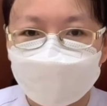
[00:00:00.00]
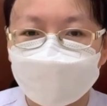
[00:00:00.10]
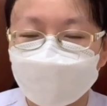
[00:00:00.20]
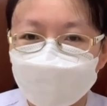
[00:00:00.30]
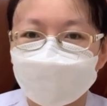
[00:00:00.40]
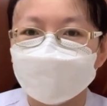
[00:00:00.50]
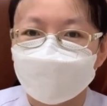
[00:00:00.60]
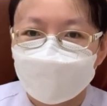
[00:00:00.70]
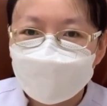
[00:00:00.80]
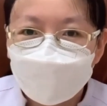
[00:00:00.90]
ก็ต้องไปดู
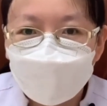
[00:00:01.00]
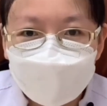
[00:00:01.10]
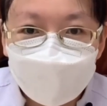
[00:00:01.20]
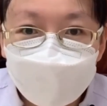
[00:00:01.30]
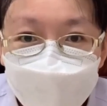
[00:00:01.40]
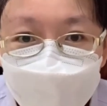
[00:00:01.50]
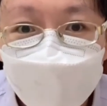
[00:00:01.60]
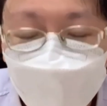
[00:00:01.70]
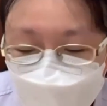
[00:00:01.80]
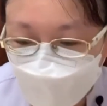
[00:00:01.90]
ว่ามีอะไร ส่วนใหญ่ก็จะ
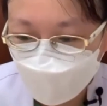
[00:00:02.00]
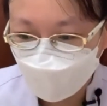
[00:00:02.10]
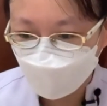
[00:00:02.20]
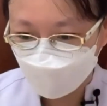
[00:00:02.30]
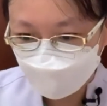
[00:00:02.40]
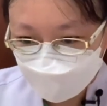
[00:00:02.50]
บวมเท่าๆกัน